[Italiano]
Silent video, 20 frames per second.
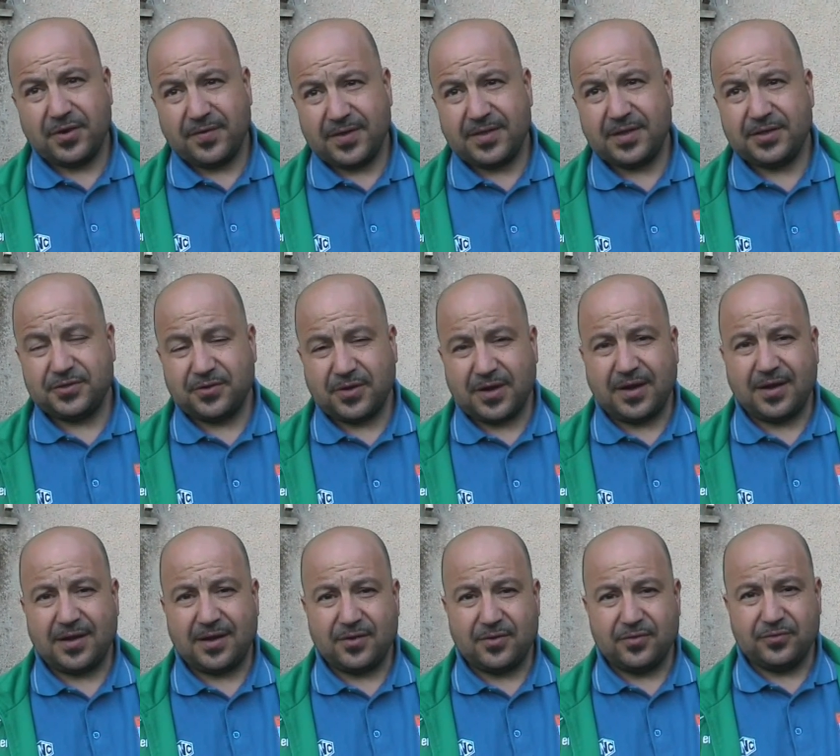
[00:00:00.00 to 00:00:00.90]
arrivati a
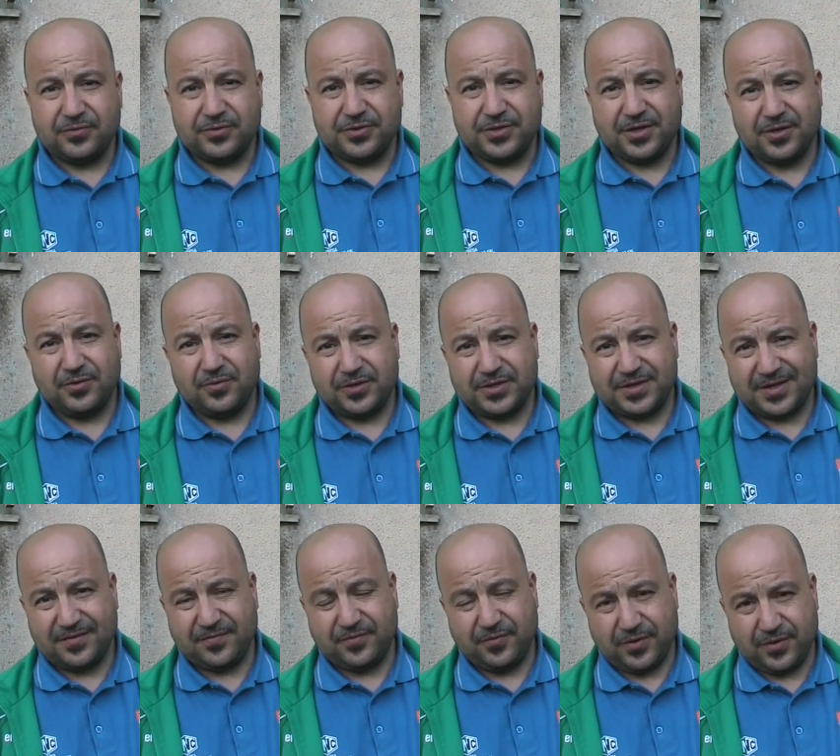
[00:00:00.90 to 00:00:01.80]
giocare anche con
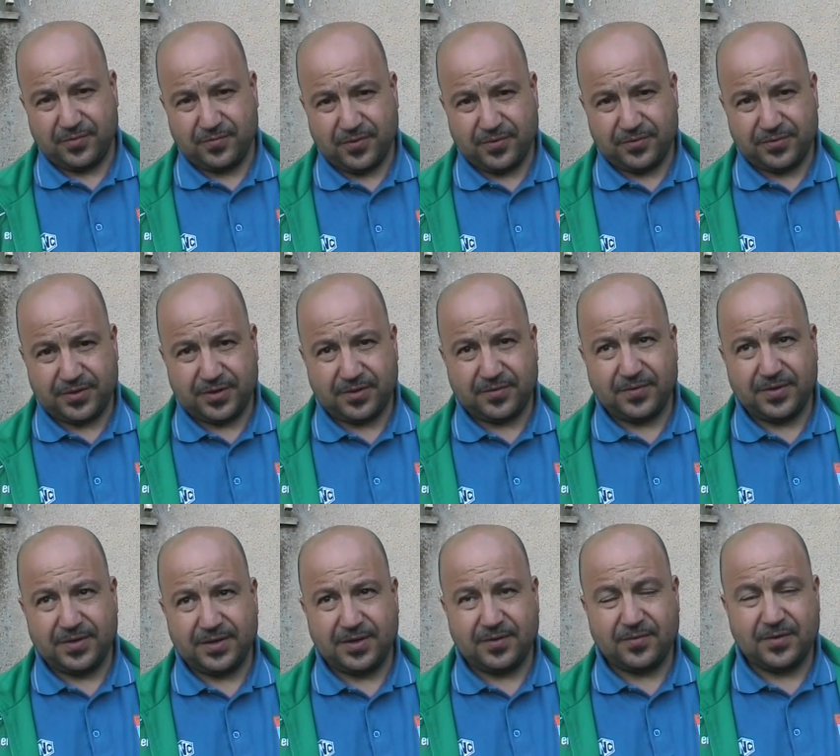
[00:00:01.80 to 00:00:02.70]
5-6 fuori quota,
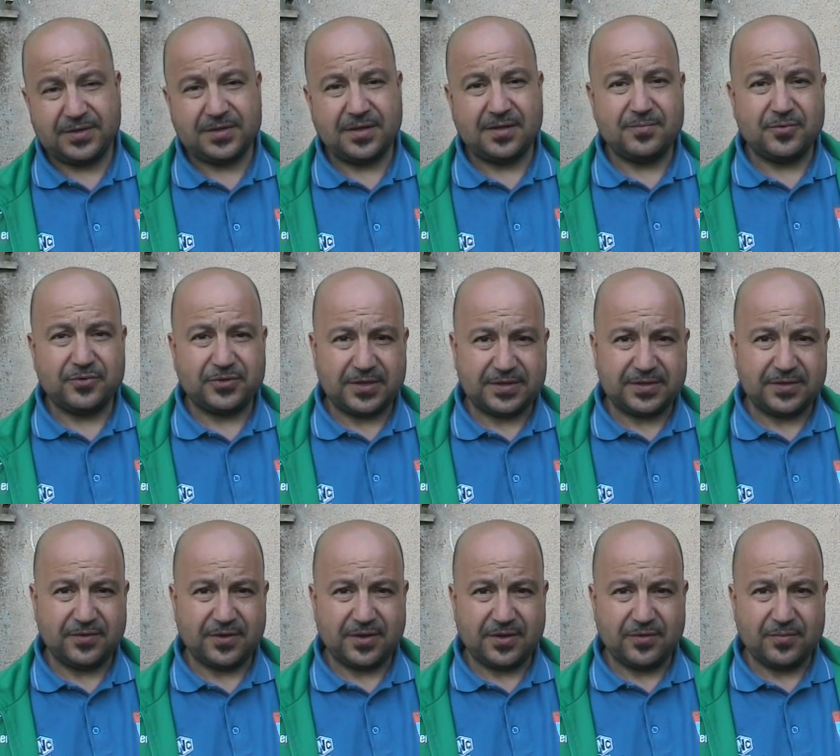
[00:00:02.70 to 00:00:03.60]
quindi questa
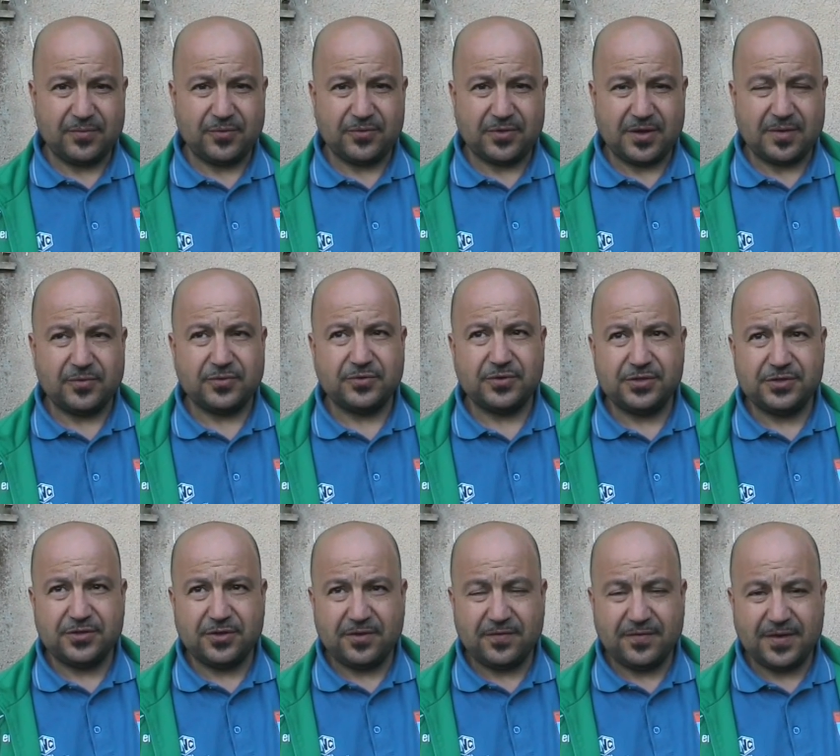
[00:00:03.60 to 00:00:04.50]
dimostrazione che noi puntiamo sui
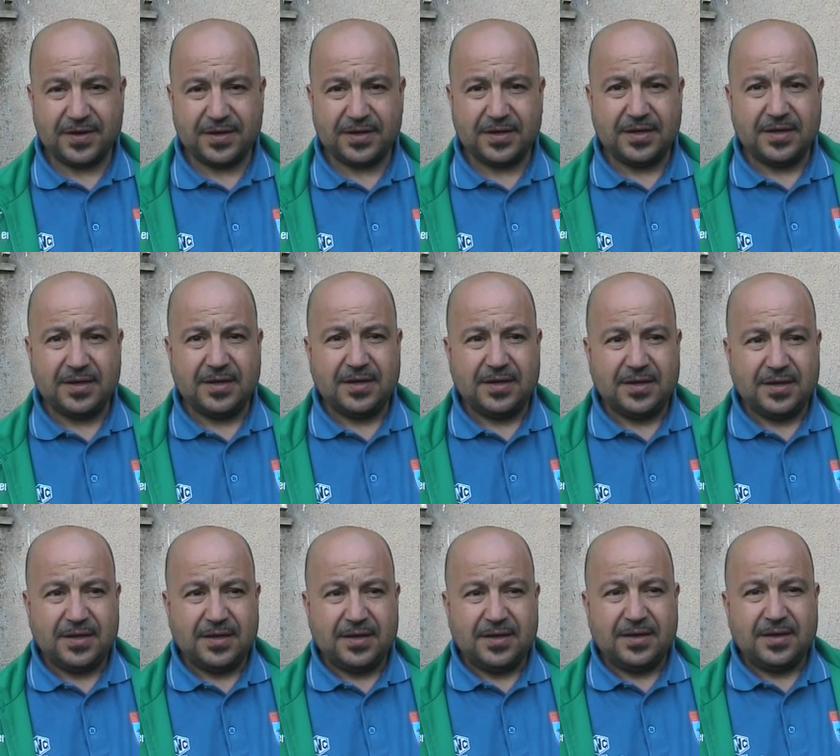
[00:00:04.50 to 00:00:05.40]
giovani
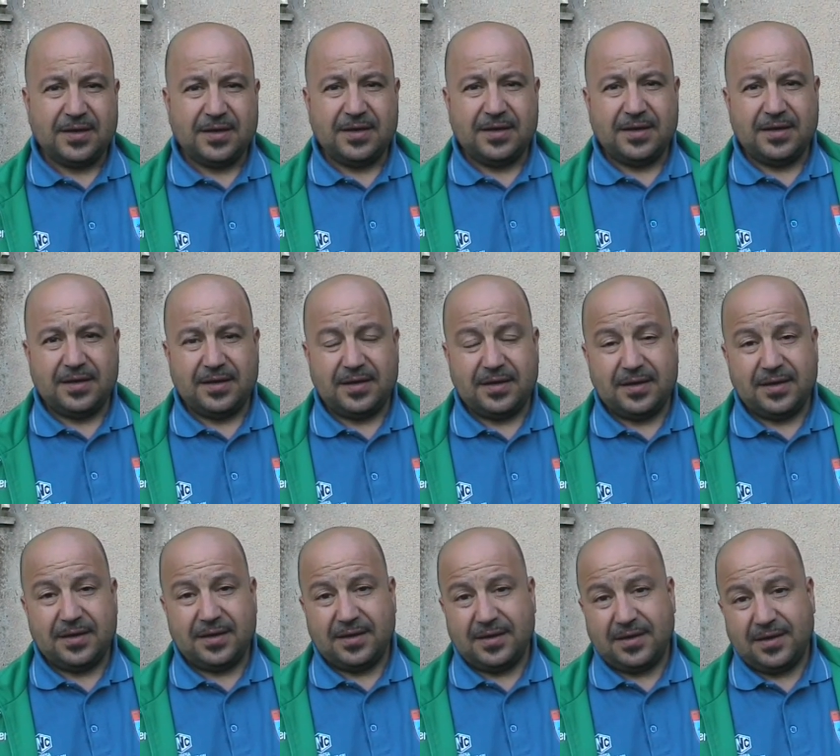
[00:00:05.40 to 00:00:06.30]
eh,
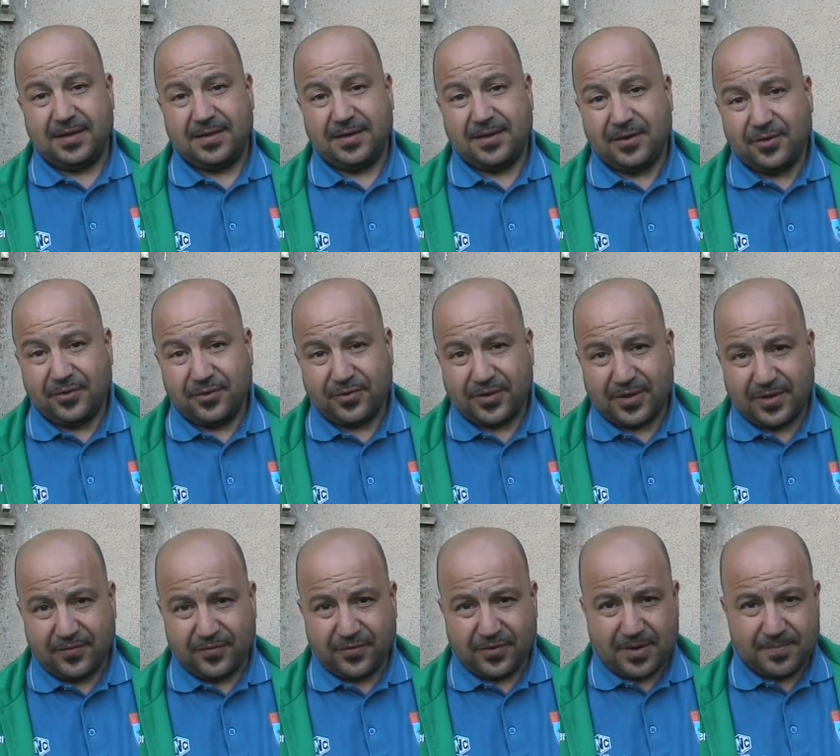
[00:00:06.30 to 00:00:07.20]
ed è loro che
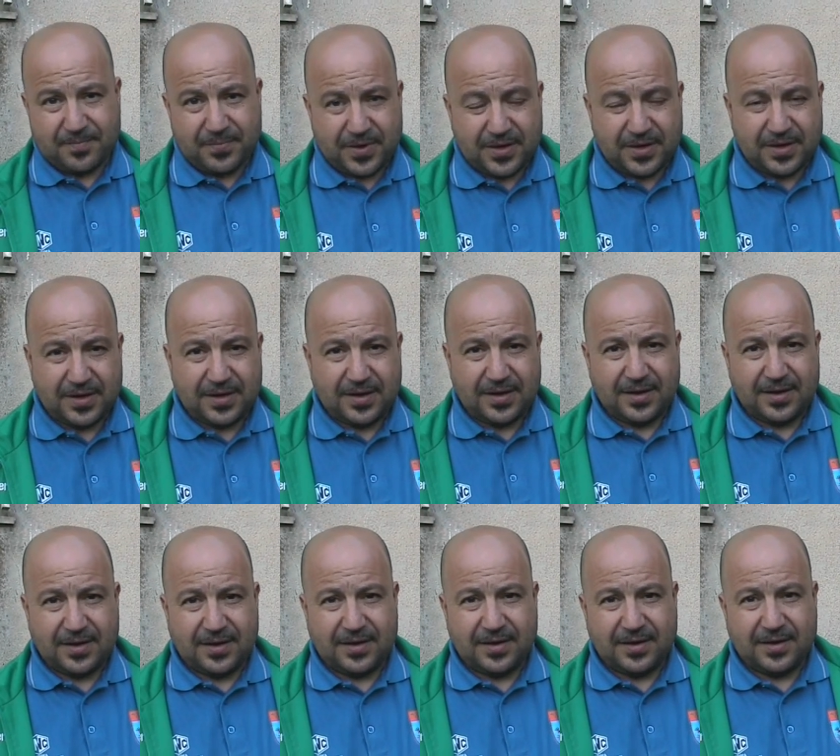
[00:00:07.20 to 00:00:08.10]
devono
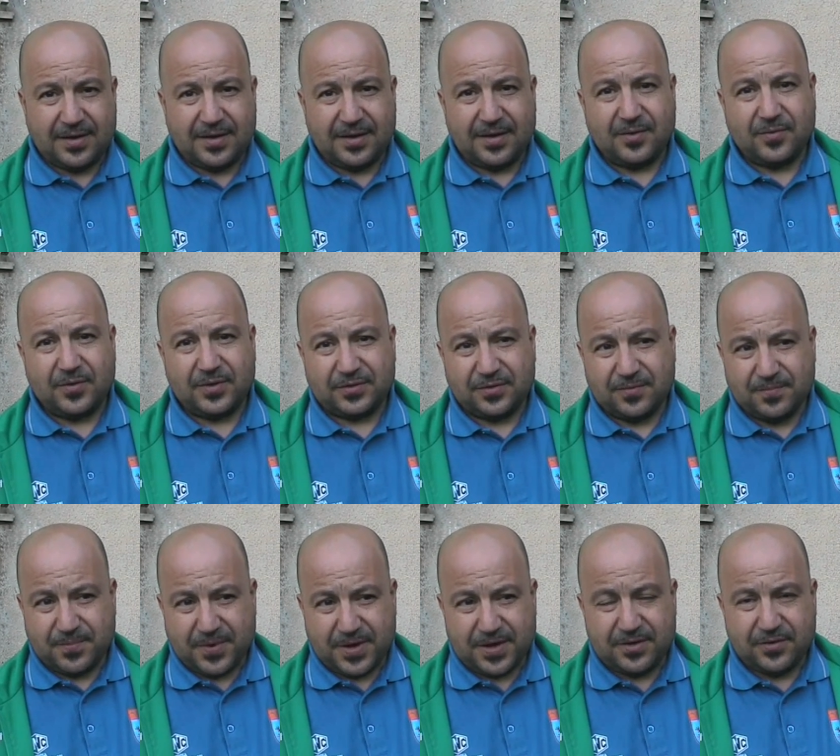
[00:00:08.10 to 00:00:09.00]
capire questo
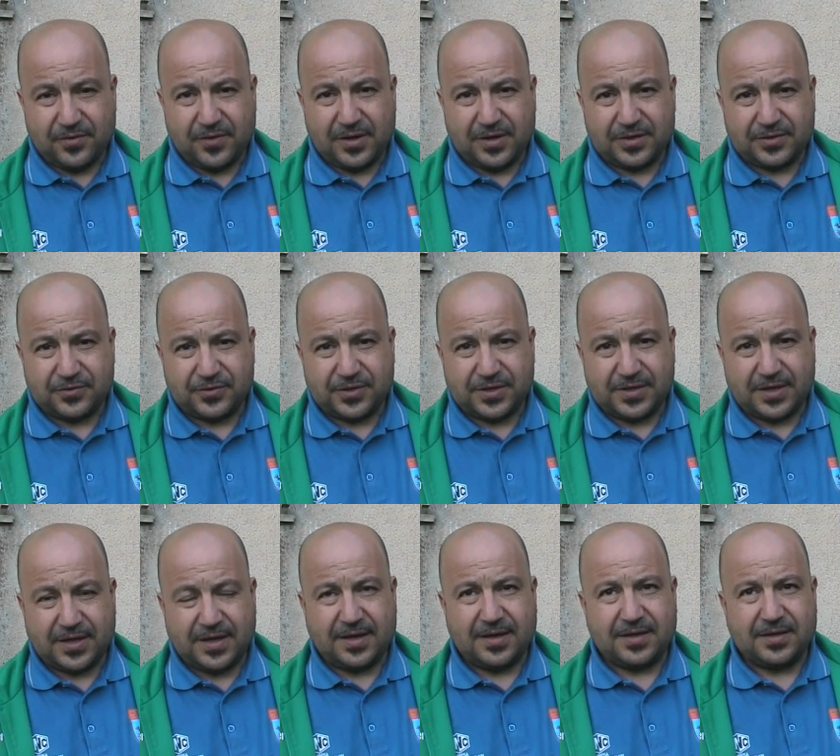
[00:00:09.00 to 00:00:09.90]
impegno della
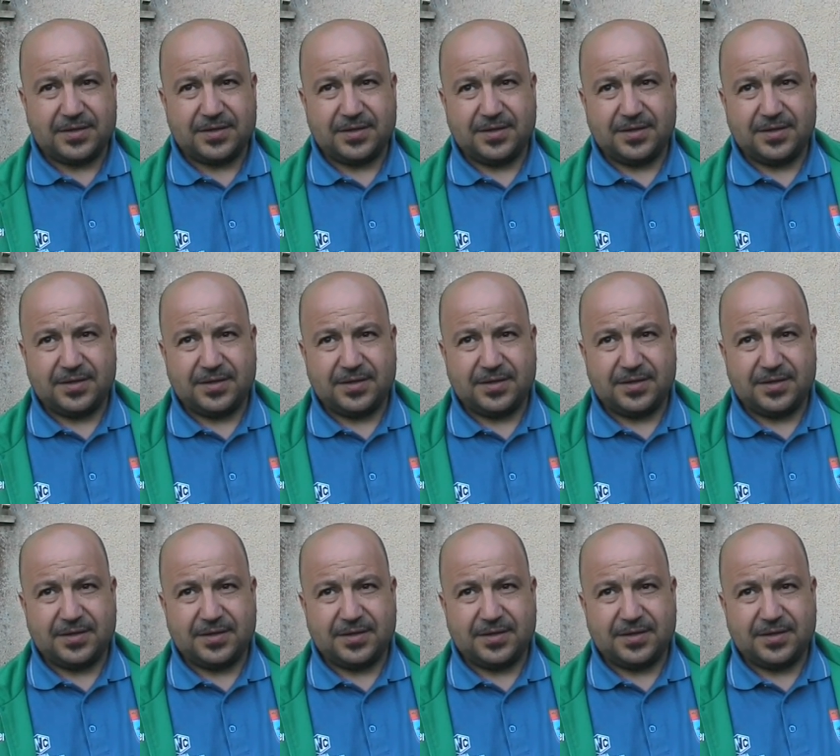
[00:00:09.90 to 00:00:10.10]
società, eh,